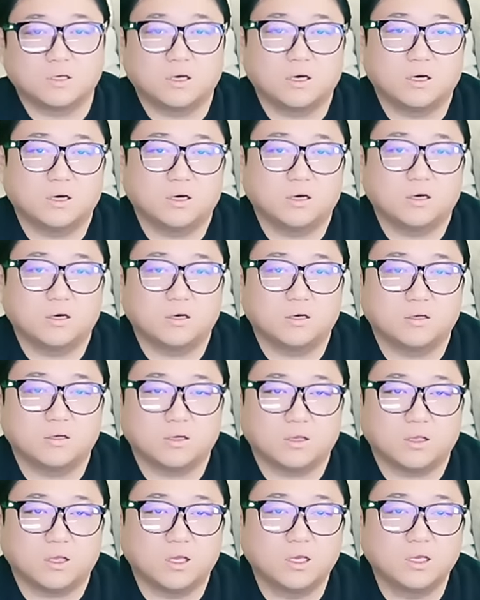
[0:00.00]
야,
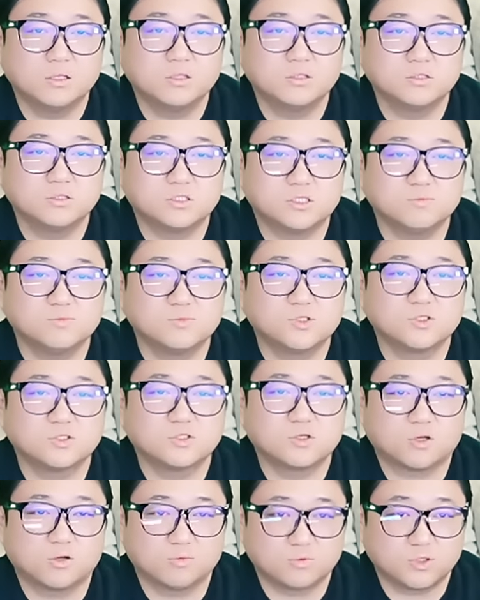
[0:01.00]
애는
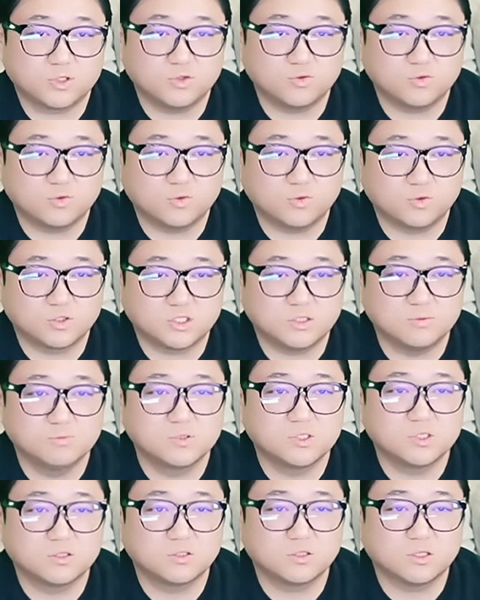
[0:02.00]
짐승처럼 키우고
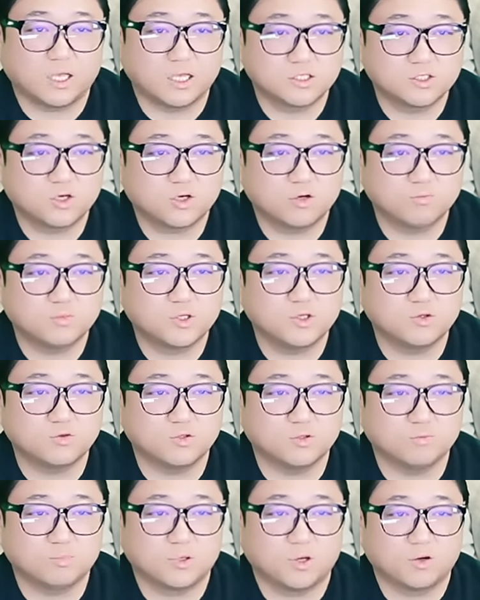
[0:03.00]
짐승은 애처럼
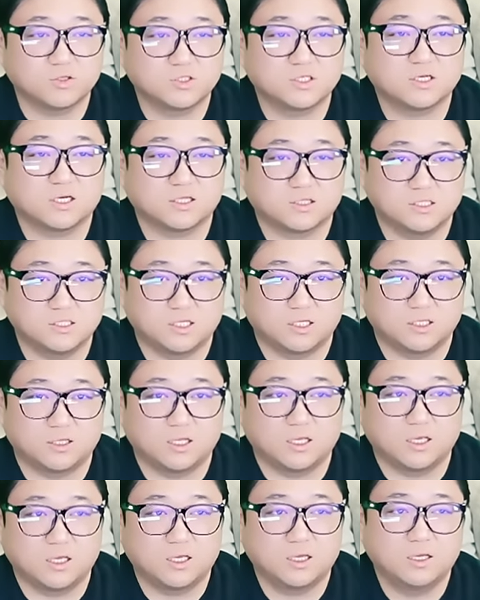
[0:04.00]
키우는 병신 같은
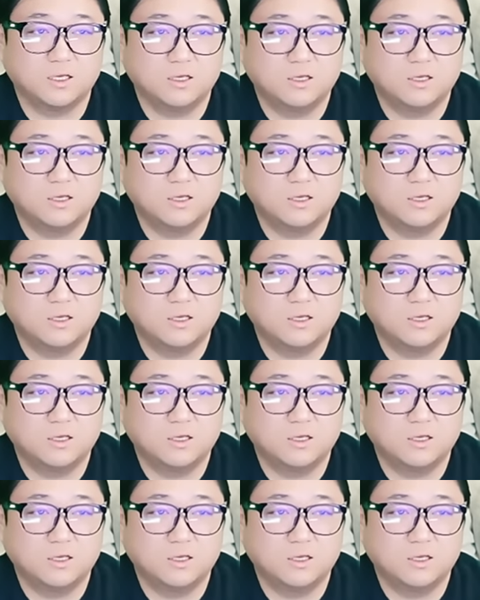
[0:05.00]
세대.